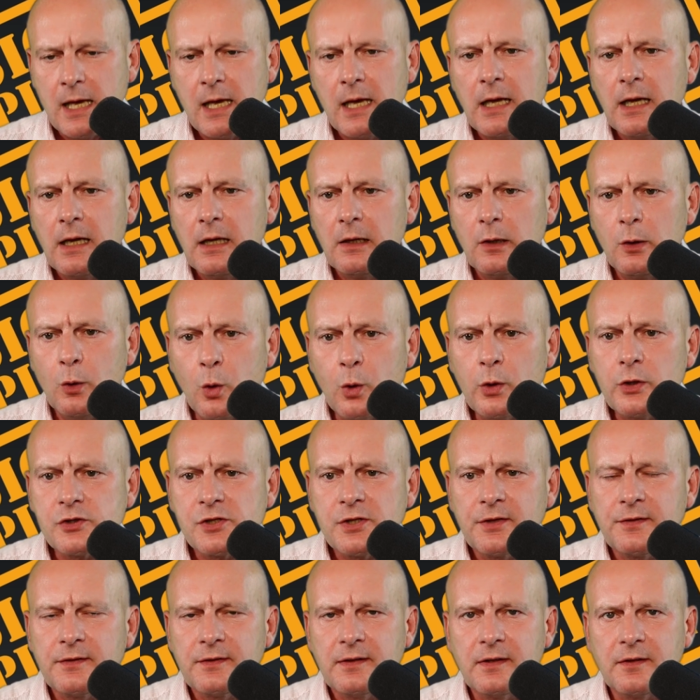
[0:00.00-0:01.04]
Logisch
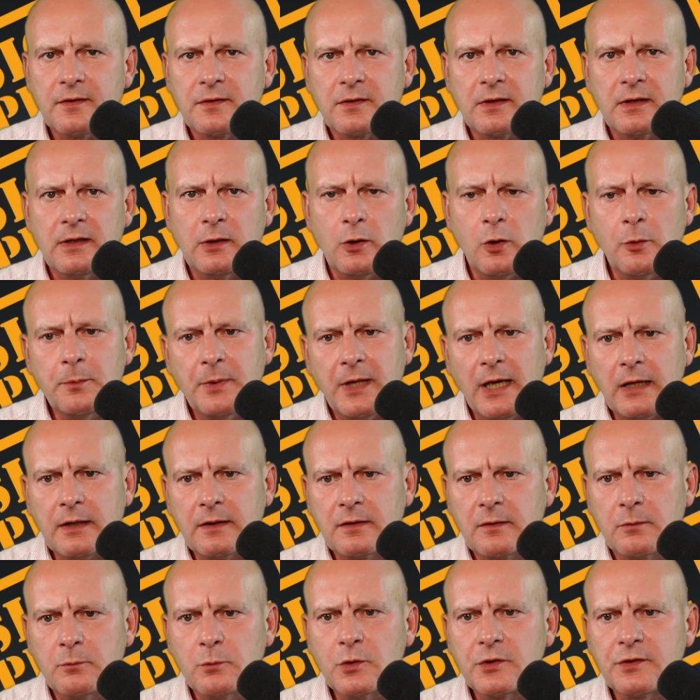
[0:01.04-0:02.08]
ist, das äh, Objekt
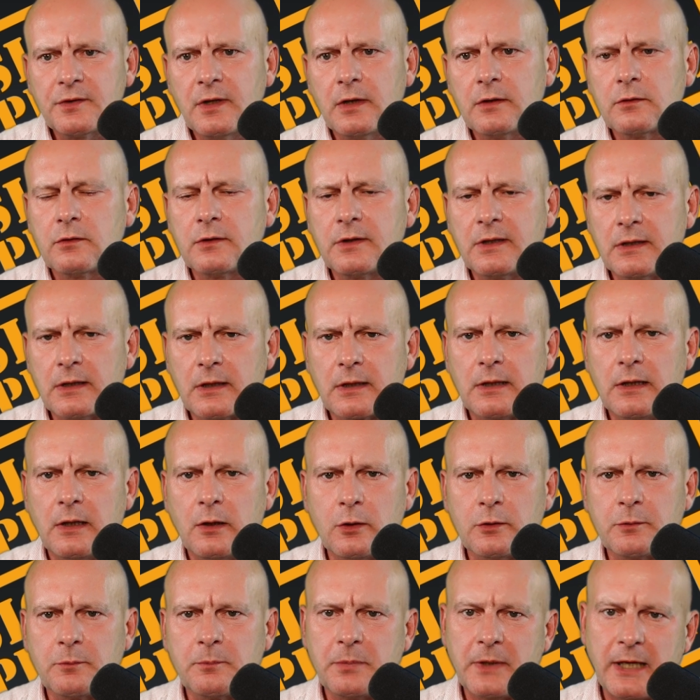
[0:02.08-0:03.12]
muss natürlich in der
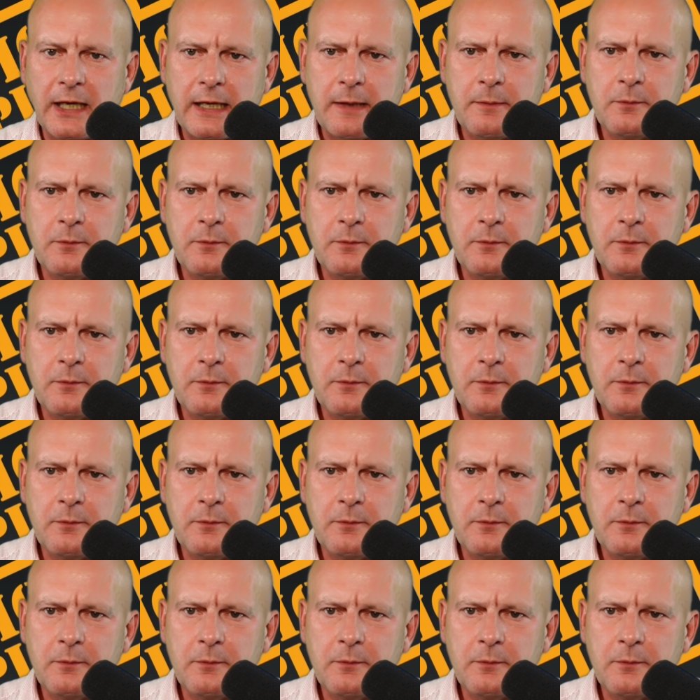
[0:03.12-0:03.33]
Cloud bleiben,